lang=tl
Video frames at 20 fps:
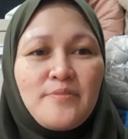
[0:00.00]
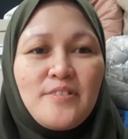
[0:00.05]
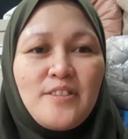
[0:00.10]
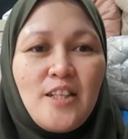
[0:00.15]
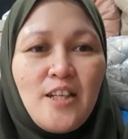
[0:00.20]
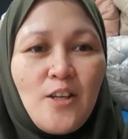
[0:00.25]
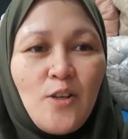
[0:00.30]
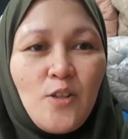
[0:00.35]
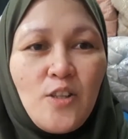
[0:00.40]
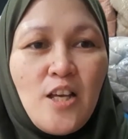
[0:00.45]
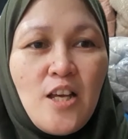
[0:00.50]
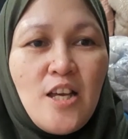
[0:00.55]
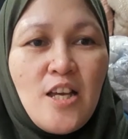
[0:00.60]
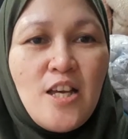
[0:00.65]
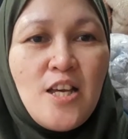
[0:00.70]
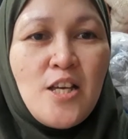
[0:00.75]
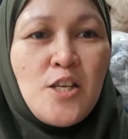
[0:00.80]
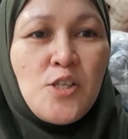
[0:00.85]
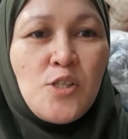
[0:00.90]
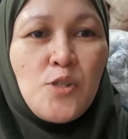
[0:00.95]
Charot.
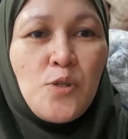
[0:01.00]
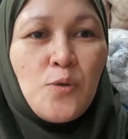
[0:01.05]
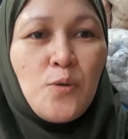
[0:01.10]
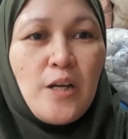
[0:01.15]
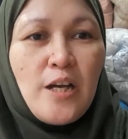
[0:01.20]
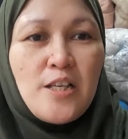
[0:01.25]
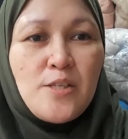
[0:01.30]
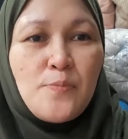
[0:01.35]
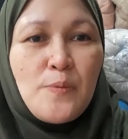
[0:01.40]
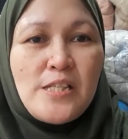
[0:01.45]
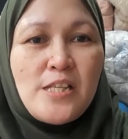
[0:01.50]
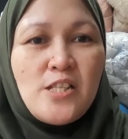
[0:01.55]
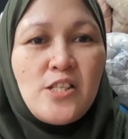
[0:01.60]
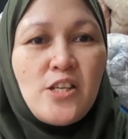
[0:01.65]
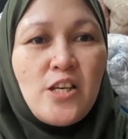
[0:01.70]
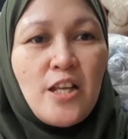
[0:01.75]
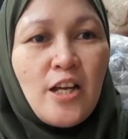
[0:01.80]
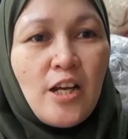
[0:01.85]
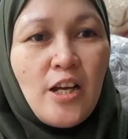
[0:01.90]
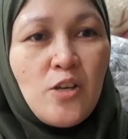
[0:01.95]
So, guys,
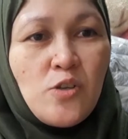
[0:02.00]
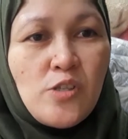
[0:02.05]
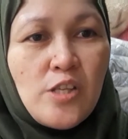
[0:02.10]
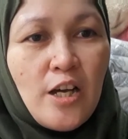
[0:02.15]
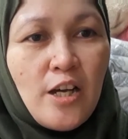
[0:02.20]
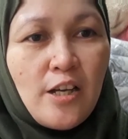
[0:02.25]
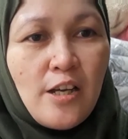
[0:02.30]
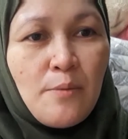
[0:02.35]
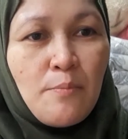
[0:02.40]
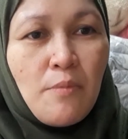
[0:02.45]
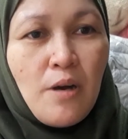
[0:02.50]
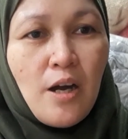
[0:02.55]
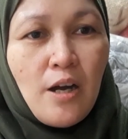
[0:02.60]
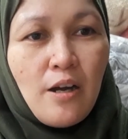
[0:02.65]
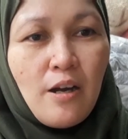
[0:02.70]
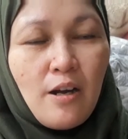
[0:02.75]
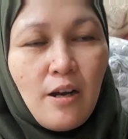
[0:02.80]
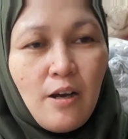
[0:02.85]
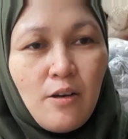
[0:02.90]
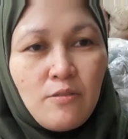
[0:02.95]
pasensya na kayo sa aking
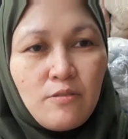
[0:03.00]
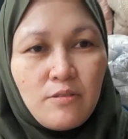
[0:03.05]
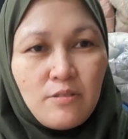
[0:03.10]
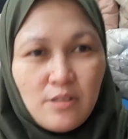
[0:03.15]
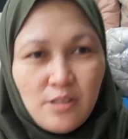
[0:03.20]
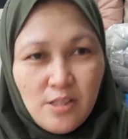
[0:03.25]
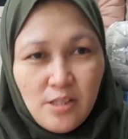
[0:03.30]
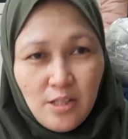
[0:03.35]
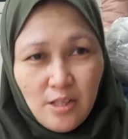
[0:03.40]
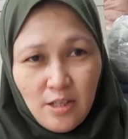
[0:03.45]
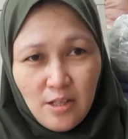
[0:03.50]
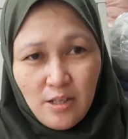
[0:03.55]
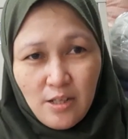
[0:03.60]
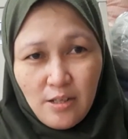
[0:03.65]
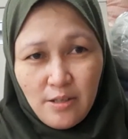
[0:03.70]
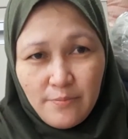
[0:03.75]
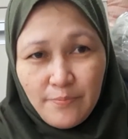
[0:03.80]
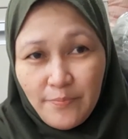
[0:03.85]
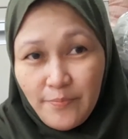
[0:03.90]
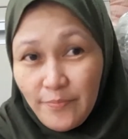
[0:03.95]
background kasi
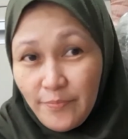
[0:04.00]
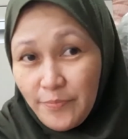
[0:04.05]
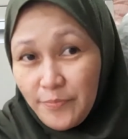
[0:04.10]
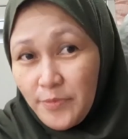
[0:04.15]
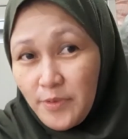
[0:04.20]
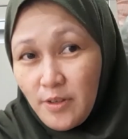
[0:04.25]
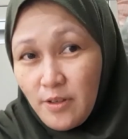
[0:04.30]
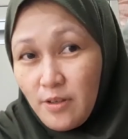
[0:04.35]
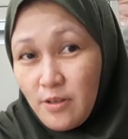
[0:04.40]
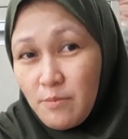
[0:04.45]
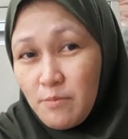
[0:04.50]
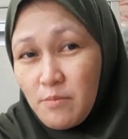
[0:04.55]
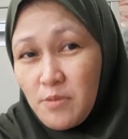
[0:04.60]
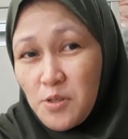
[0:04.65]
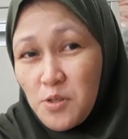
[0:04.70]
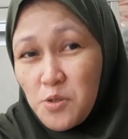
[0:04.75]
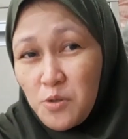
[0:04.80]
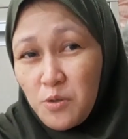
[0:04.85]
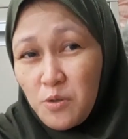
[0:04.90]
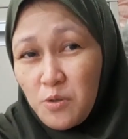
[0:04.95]

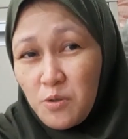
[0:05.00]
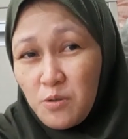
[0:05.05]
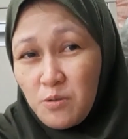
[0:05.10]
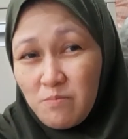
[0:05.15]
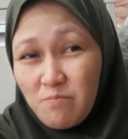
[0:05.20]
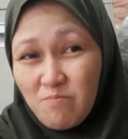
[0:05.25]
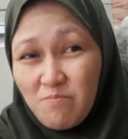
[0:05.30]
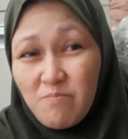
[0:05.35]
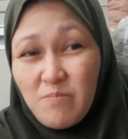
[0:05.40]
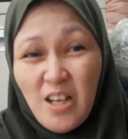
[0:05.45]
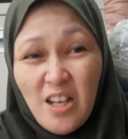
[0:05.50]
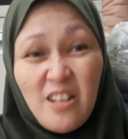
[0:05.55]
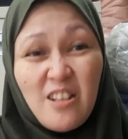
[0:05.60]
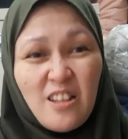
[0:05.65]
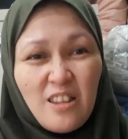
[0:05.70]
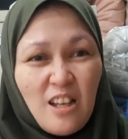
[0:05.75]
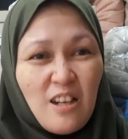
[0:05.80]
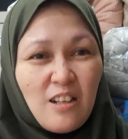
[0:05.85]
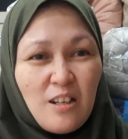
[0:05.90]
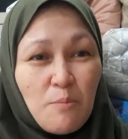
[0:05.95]
medyo
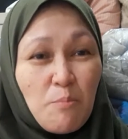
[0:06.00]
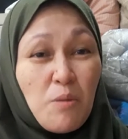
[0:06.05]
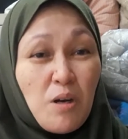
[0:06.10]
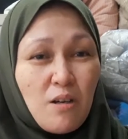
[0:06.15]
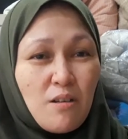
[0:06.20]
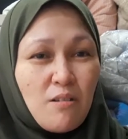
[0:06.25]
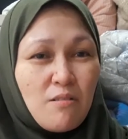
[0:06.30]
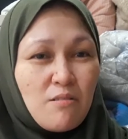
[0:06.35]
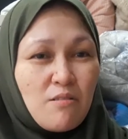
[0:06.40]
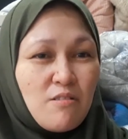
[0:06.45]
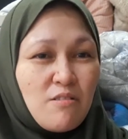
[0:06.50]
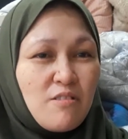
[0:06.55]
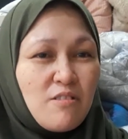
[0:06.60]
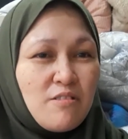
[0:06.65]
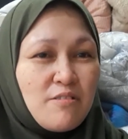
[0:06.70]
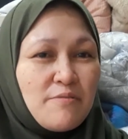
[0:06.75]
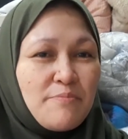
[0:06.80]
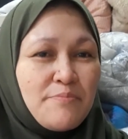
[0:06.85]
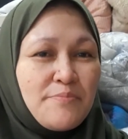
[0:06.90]
maganda talaga ang background ko, no?